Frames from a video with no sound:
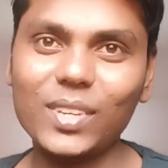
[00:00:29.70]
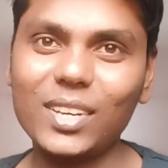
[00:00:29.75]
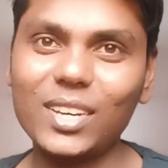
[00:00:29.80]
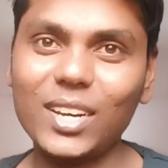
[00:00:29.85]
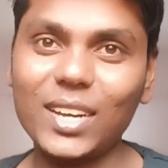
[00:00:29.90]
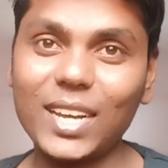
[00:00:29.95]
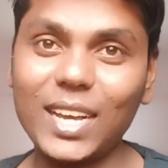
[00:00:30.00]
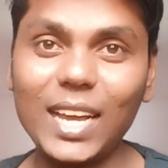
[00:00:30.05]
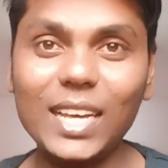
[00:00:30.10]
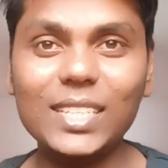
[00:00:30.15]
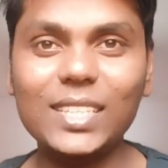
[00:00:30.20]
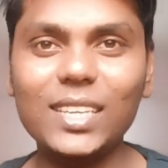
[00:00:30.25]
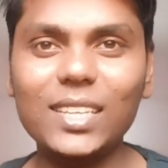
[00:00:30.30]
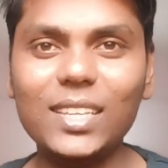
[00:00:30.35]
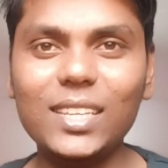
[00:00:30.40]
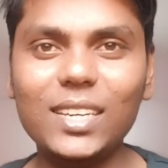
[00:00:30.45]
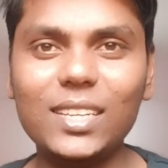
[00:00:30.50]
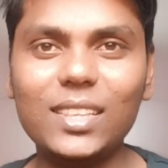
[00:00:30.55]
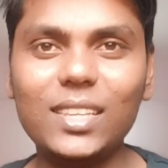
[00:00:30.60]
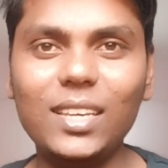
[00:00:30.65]
कैसी
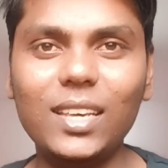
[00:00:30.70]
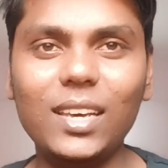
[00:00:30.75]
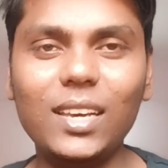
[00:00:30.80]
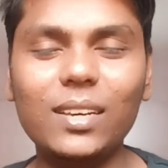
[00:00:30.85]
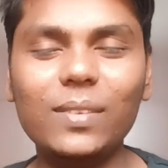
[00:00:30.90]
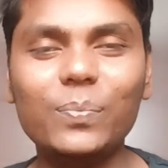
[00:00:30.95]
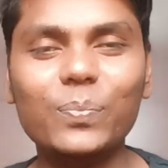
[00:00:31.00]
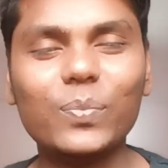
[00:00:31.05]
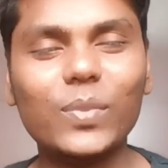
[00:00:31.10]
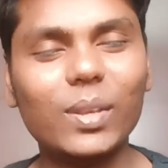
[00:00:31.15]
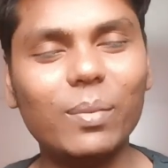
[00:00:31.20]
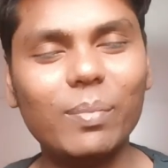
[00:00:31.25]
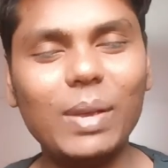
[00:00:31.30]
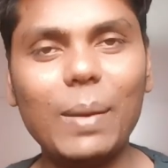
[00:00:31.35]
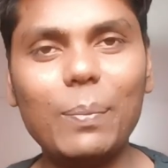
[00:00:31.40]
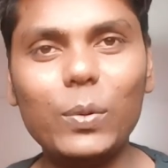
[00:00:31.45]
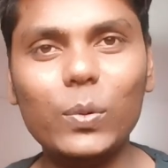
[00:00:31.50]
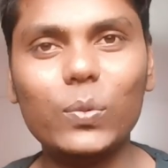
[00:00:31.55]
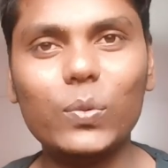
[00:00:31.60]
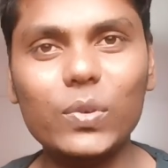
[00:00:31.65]
दिखती हैं मैं
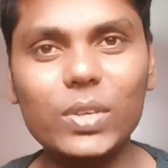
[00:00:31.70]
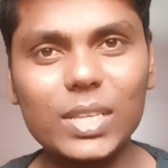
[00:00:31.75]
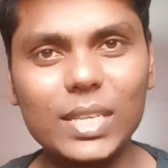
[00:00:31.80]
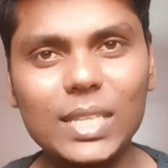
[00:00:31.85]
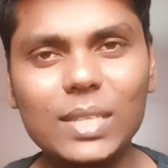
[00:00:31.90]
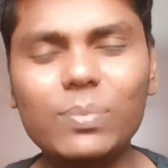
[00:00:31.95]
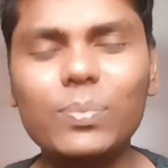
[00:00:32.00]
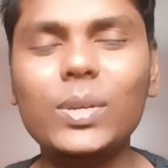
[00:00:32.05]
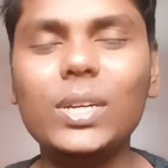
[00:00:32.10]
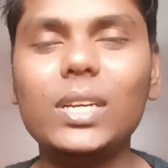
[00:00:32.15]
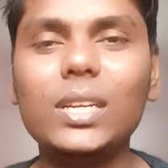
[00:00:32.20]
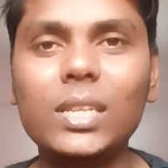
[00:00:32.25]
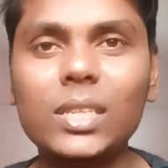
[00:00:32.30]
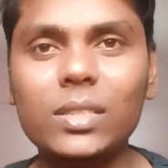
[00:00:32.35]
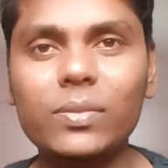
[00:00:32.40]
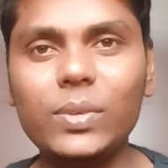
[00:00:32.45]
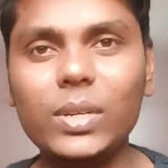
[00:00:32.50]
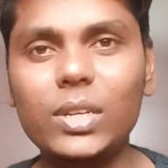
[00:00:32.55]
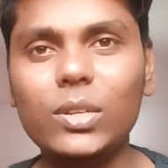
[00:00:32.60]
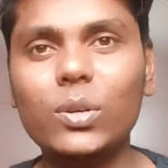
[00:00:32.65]
आप लोग को इस इस
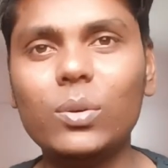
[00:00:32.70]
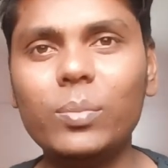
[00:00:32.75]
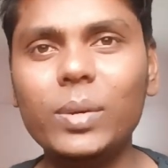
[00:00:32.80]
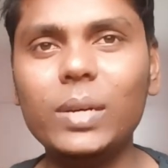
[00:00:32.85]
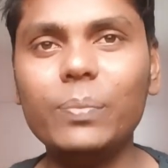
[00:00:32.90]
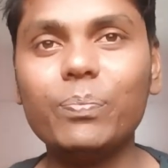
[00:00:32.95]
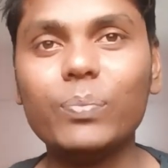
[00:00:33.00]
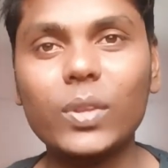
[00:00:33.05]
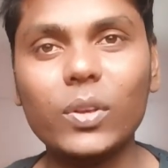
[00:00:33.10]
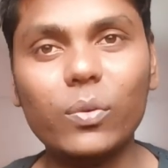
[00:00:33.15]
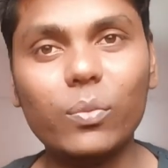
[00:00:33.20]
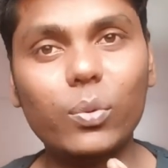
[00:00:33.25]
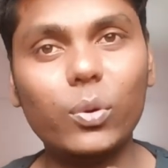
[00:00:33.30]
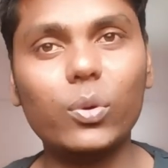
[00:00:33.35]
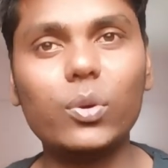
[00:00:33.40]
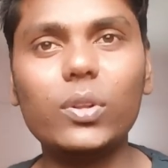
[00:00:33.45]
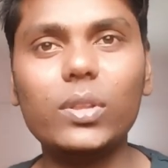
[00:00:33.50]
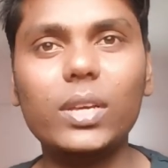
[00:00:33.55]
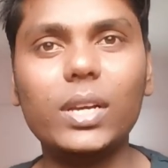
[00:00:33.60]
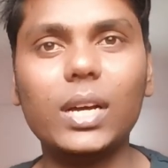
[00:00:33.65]
वीडियो में
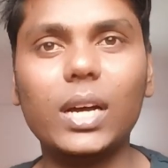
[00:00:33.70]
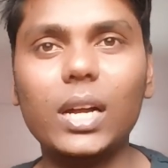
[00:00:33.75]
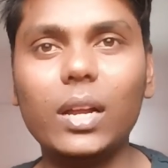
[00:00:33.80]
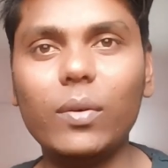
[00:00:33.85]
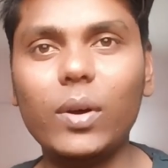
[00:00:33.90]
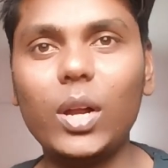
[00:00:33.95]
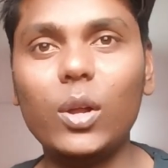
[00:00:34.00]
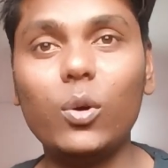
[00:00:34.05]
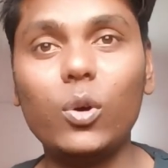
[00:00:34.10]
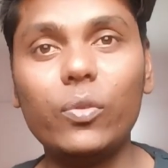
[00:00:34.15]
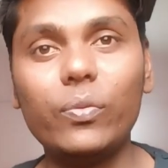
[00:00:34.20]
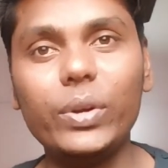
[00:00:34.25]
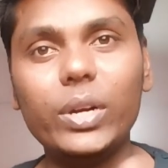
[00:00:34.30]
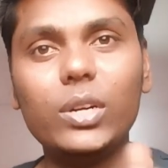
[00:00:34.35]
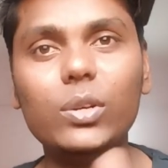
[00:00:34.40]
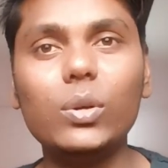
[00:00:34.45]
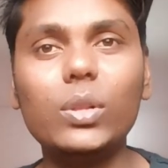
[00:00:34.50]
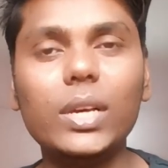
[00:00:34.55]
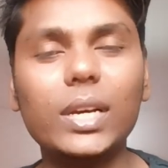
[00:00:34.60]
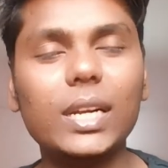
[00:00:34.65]
फ़ोटो दिखाने वाला और
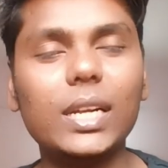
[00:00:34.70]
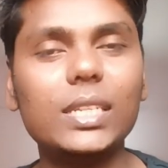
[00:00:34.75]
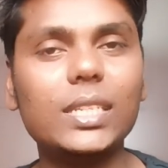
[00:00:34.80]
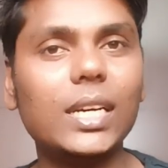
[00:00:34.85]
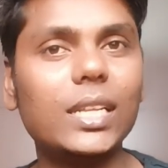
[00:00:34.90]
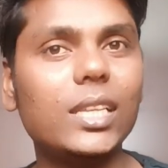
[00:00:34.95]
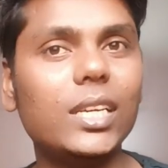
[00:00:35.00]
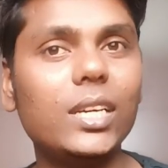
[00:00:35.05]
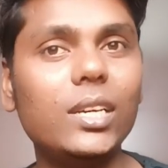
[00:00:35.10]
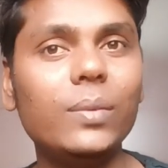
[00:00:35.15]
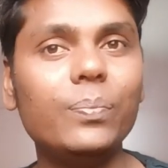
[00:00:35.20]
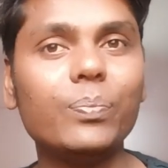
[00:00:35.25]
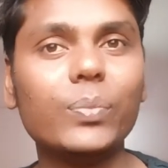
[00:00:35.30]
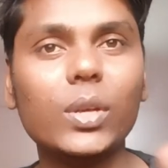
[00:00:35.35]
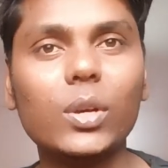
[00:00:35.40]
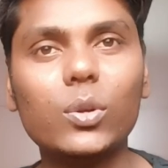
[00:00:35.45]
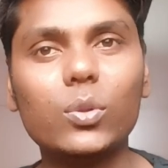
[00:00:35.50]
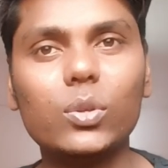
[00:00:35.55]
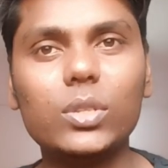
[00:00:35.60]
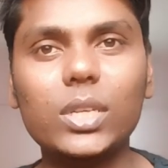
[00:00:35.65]
वीडियो देखना चाहते
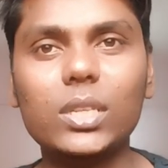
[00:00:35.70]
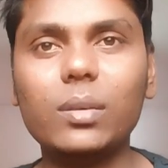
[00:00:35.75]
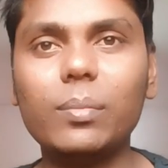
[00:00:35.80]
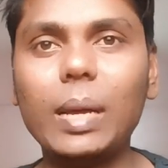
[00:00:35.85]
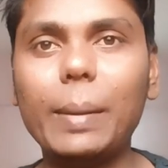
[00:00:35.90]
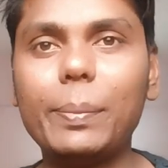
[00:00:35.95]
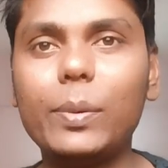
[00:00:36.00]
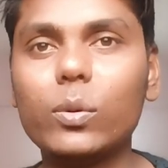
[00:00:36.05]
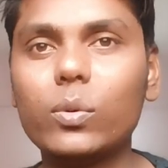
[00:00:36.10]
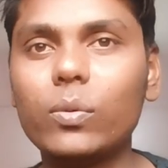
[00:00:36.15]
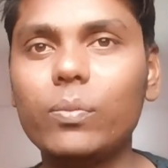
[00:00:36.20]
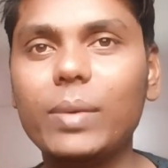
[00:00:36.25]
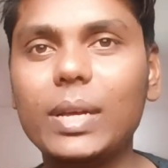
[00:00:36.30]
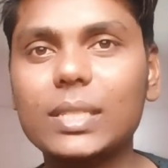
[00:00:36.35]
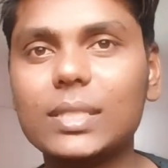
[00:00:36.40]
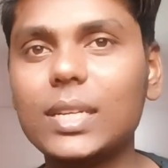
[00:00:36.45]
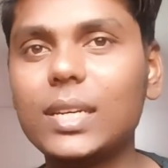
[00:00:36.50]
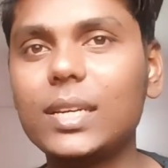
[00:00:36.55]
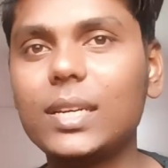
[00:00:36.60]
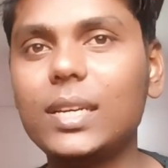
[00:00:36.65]
हैं तो जैसे मैं आप लोग को मेंशन किया